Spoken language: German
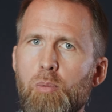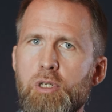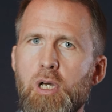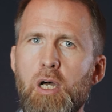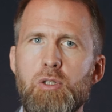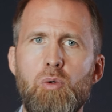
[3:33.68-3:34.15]

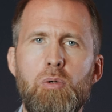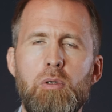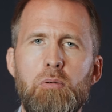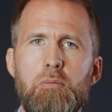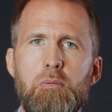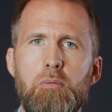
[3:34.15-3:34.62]
Betrachtung
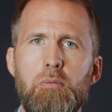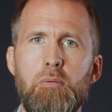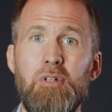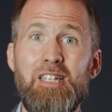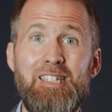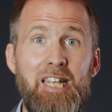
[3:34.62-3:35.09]

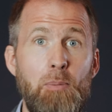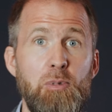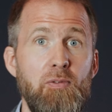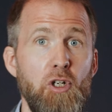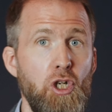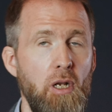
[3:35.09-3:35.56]

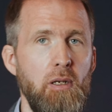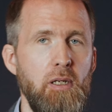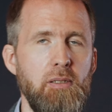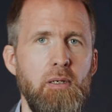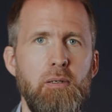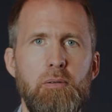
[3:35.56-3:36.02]

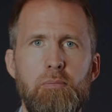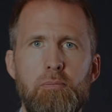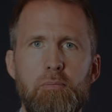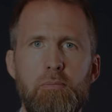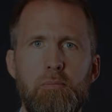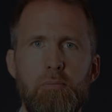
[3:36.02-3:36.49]
selbstverständlich sind.
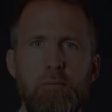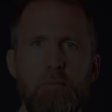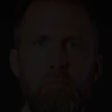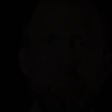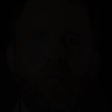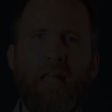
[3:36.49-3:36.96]

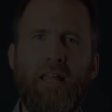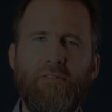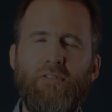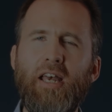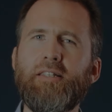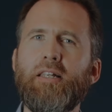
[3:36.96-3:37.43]

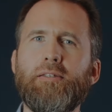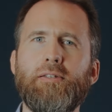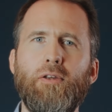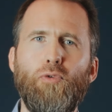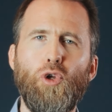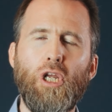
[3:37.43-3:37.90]
Wer setzt
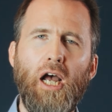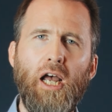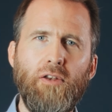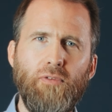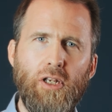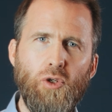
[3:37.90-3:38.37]
sich für dich
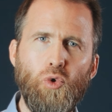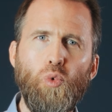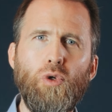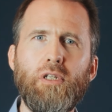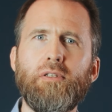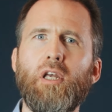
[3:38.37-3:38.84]
ein, wenn
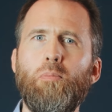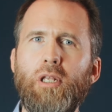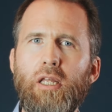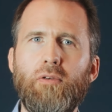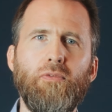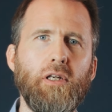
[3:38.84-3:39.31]
du
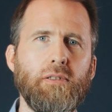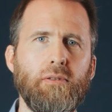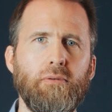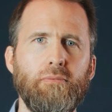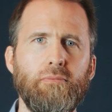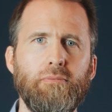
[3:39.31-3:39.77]
diskriminiert
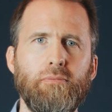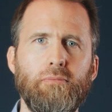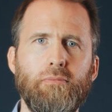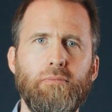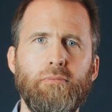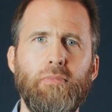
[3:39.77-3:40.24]
wirst?
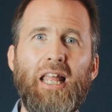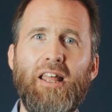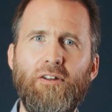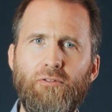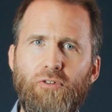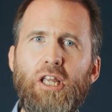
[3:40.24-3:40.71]

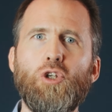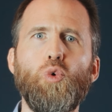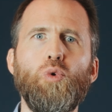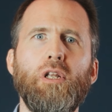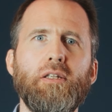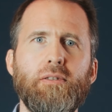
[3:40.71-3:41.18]
Wir
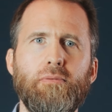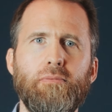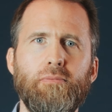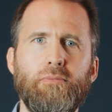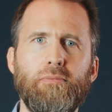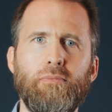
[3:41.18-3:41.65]
tun das.
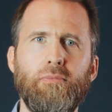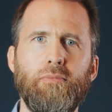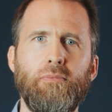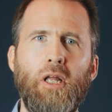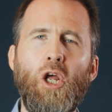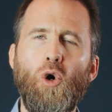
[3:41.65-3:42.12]

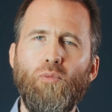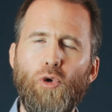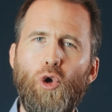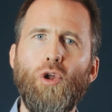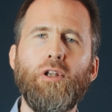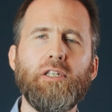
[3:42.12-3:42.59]
Und
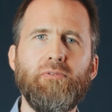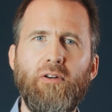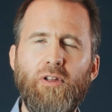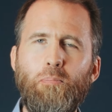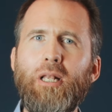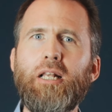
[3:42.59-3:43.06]
wir können das,
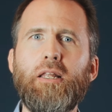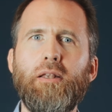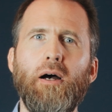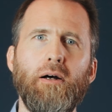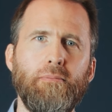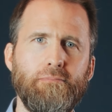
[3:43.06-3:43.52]
weil wir
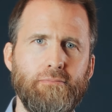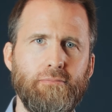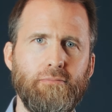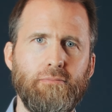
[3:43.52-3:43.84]
Mitglieder haben.